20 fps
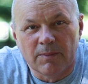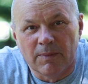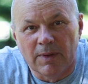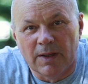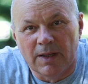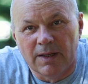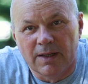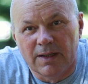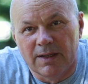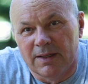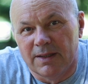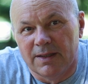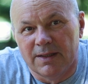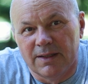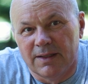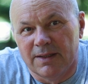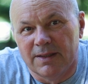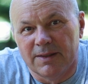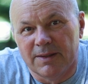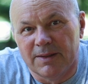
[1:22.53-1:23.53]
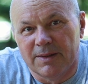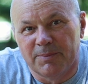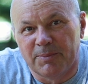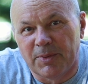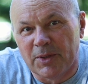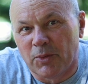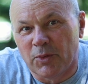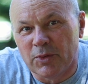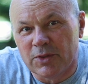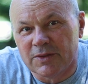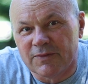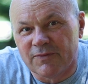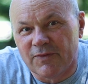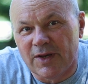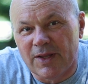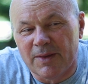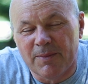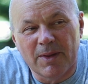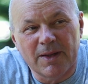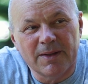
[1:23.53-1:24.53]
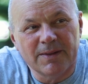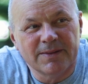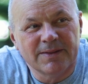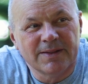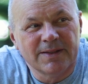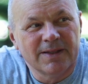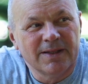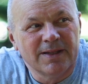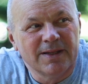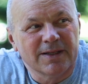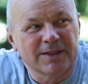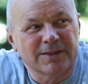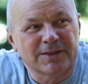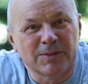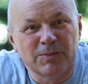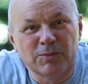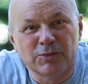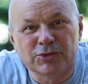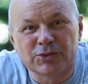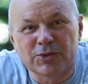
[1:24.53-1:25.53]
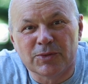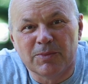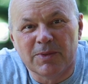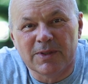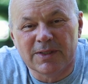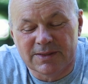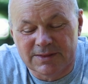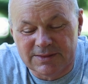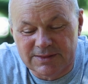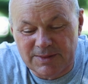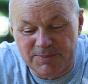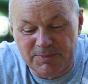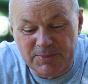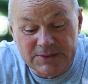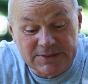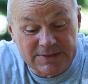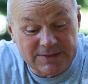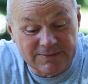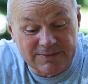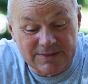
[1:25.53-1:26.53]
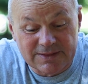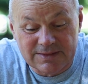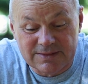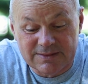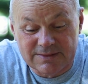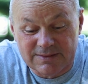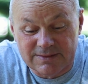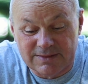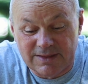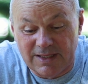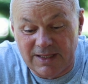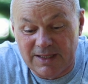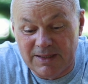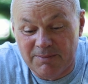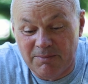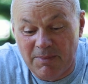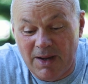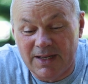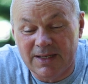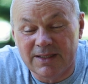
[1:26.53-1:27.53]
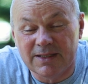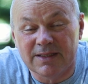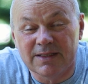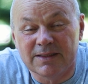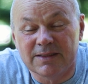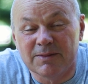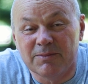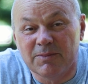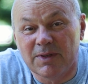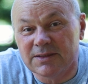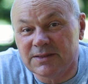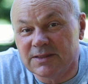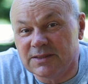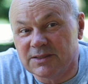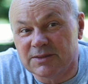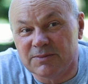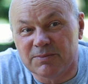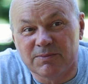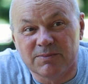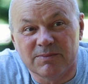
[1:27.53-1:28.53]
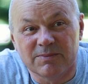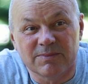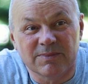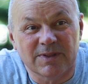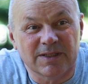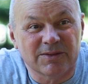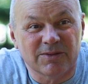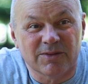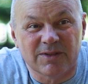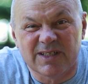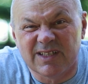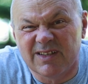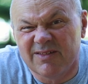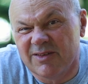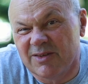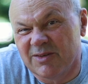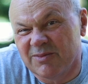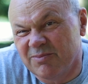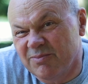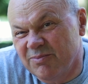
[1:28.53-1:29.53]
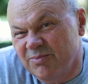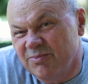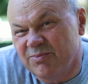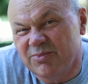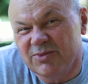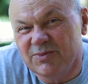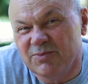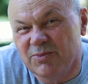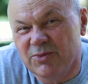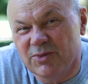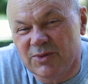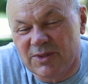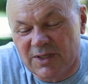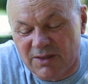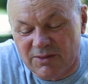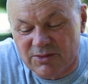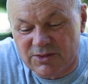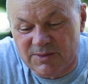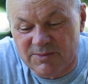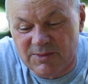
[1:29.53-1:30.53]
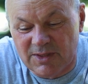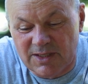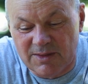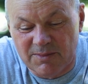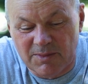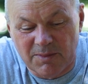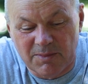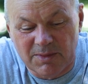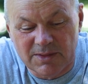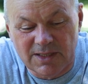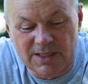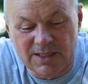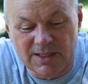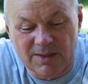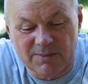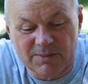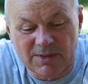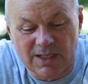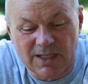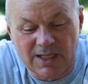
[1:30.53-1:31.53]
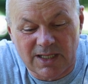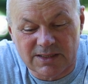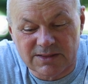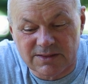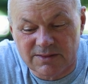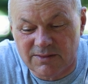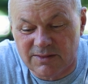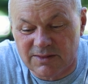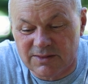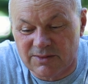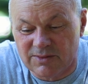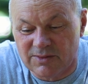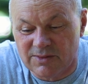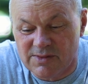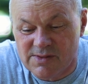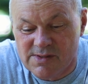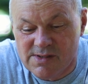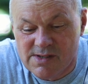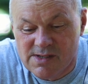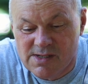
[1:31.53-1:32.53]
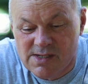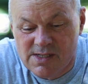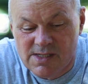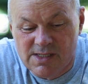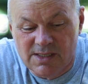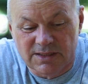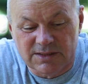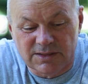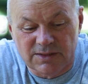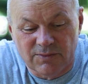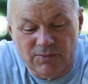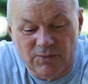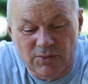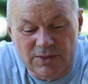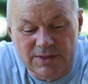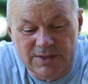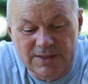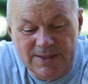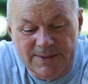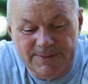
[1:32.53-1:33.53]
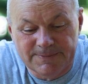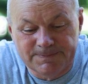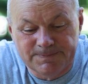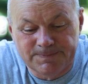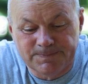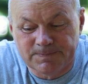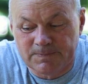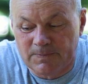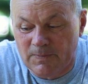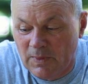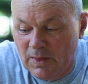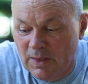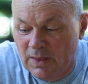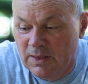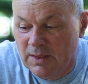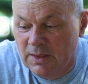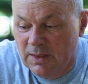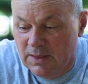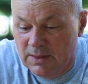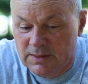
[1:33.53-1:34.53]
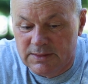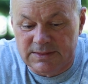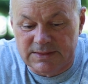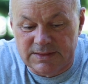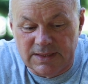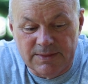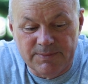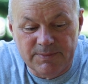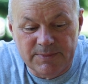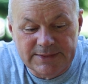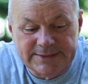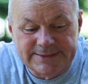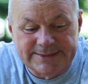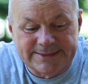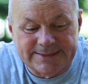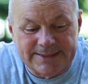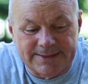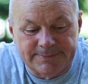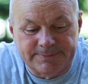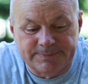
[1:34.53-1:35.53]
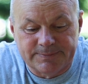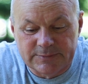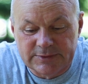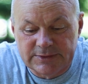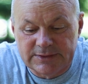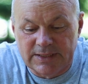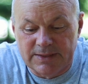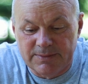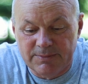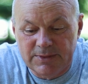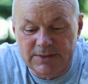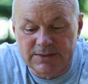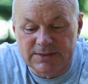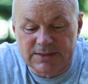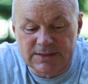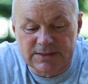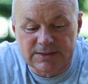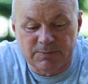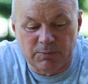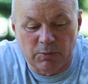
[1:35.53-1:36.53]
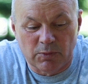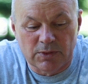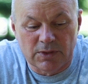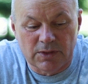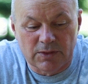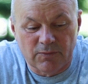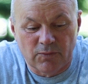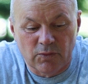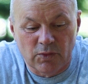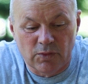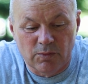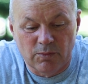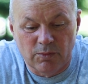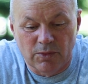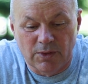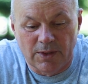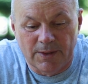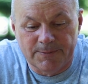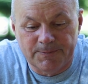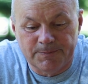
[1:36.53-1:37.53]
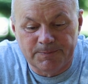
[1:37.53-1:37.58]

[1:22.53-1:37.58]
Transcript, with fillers: а, приходит время к тому, чтобы записывать такие маленькие эти месседжи, которые, я верю, пусть будут хорошим таким ободрением для каждого, кто сегодня стремится, стремится исполнить волю Бога.